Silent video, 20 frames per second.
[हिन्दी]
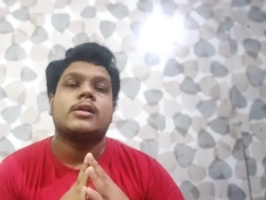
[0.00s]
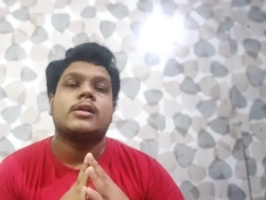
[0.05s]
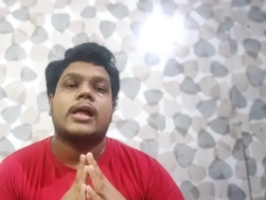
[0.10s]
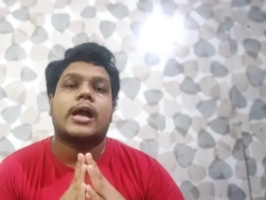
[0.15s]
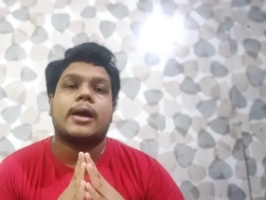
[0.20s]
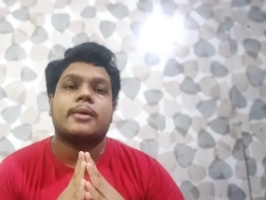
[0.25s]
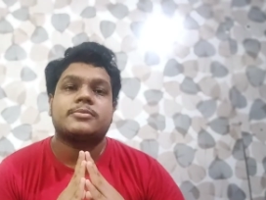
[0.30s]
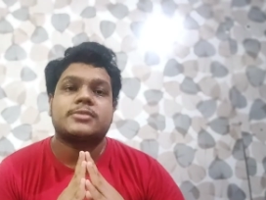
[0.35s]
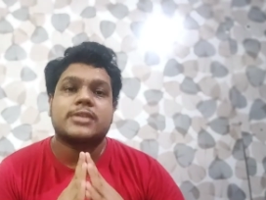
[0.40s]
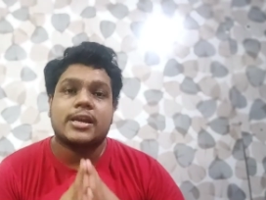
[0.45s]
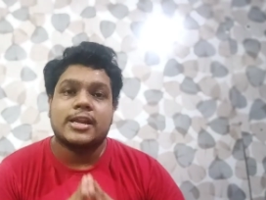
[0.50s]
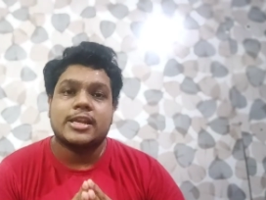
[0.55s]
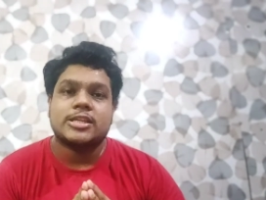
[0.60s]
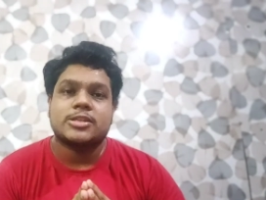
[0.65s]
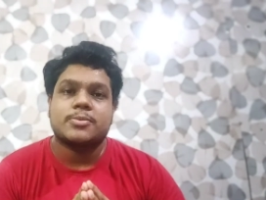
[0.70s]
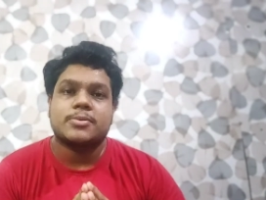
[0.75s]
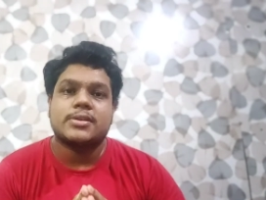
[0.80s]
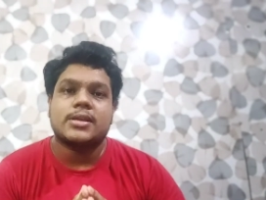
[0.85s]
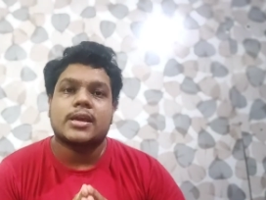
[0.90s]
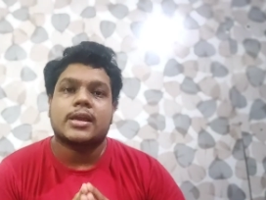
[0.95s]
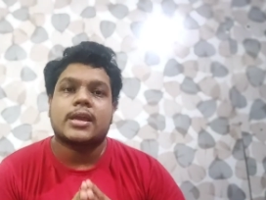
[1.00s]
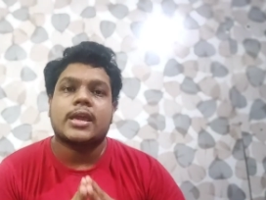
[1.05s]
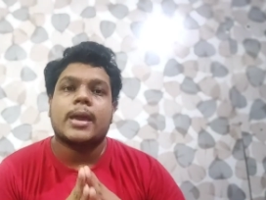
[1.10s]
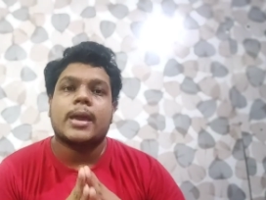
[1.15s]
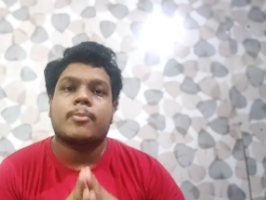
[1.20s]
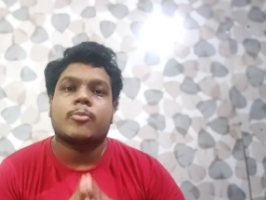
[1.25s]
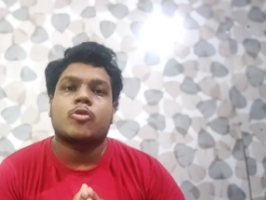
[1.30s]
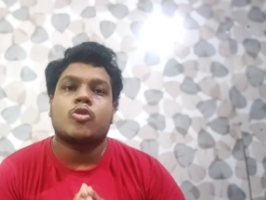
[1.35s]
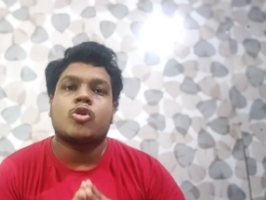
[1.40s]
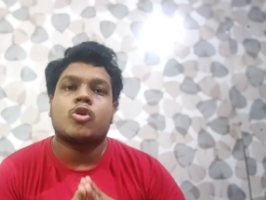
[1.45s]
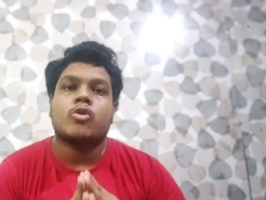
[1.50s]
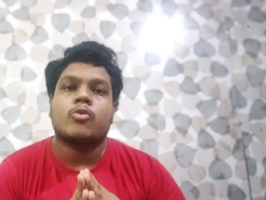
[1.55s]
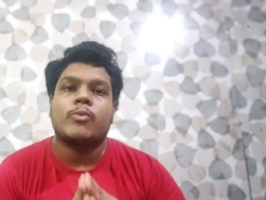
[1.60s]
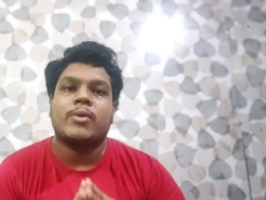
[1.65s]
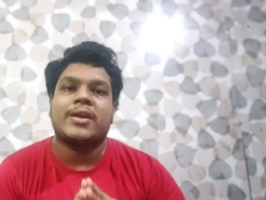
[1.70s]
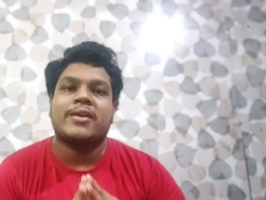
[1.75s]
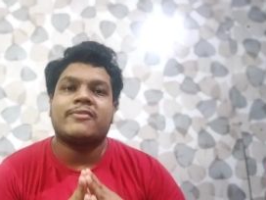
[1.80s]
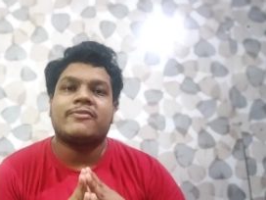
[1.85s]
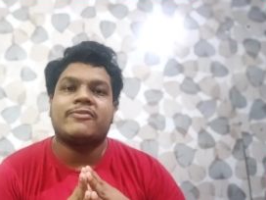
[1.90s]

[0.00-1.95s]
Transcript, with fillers: आप सेटिंग्स में जाके ऐप को क्विक